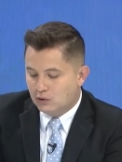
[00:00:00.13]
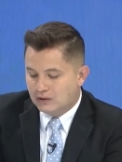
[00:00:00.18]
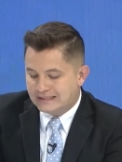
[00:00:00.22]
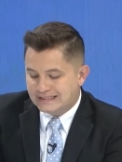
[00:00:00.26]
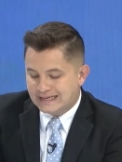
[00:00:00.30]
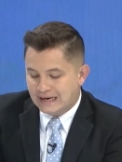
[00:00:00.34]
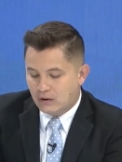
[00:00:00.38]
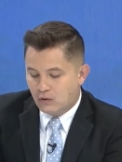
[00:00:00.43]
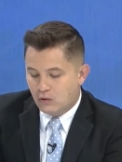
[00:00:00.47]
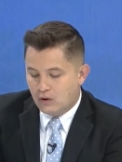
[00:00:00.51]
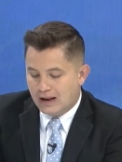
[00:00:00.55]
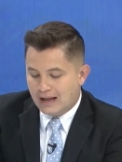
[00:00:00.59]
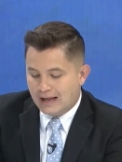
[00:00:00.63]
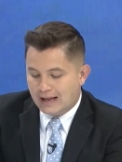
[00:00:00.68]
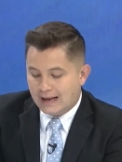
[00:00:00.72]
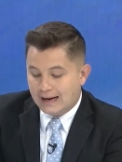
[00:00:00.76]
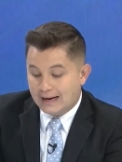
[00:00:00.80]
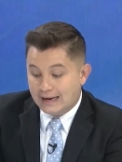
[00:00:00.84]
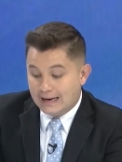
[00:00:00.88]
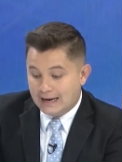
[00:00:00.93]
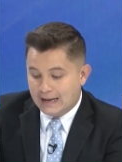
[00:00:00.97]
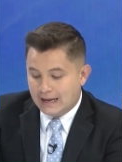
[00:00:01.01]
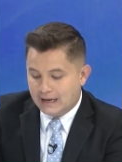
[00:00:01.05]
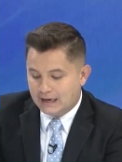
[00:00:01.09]
Luis
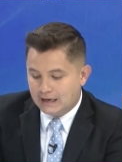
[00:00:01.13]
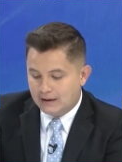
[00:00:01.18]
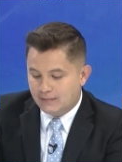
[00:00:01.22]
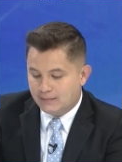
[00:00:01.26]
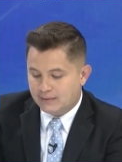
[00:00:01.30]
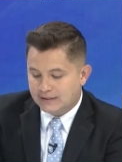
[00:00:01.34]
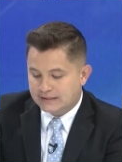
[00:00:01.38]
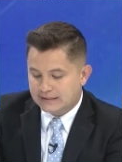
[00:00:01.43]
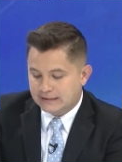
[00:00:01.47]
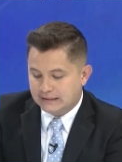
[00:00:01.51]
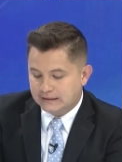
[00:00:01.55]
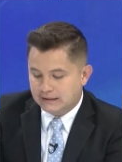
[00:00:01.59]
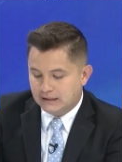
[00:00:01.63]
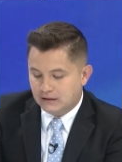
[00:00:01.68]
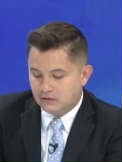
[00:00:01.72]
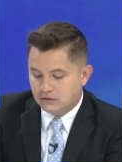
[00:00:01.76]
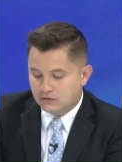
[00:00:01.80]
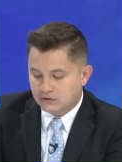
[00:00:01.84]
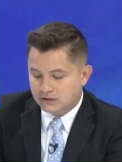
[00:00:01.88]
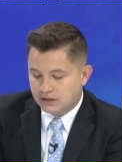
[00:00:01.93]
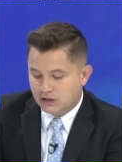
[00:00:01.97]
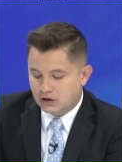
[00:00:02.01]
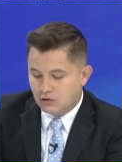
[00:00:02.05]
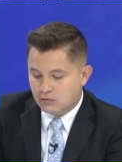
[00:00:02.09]
Aguilar, el presidente del
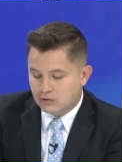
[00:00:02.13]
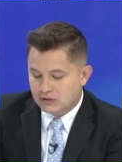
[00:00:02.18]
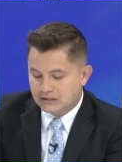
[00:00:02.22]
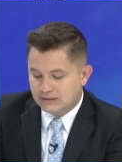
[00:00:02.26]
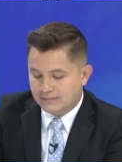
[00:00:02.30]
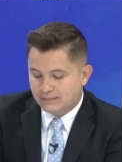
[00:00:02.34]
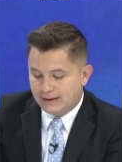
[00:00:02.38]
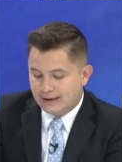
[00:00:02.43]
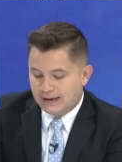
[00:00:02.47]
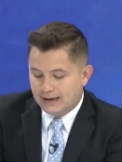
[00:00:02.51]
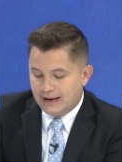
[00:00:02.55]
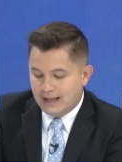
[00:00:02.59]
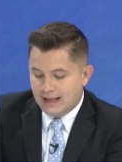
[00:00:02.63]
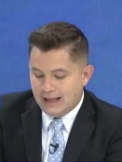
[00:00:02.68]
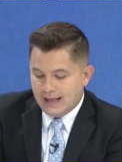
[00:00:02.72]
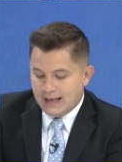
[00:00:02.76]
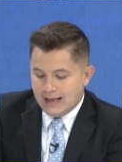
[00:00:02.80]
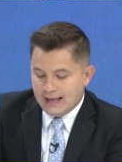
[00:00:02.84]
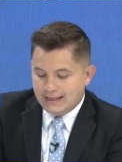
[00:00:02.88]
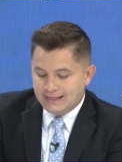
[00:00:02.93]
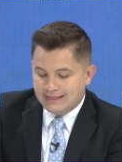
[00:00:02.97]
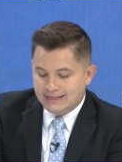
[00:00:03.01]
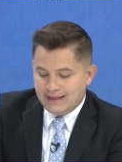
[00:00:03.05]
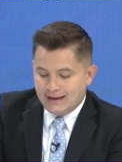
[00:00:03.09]
Consejo Municipal
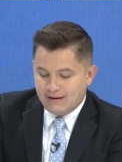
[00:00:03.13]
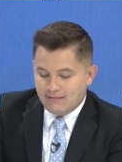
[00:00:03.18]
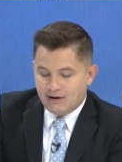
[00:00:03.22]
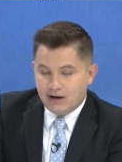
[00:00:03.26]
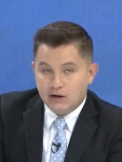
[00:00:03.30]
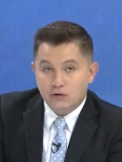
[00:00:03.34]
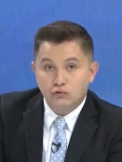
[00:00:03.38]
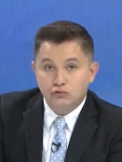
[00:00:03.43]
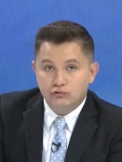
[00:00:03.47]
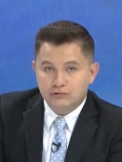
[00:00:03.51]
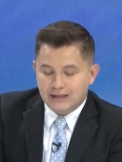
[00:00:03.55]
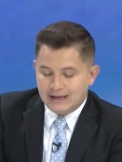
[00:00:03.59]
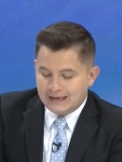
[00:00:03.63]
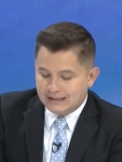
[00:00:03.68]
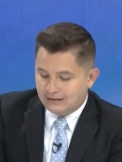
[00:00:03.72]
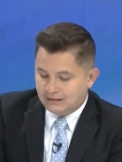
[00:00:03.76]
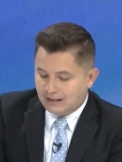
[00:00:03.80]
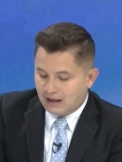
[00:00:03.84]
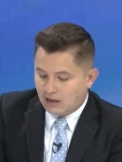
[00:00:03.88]
de Baruta,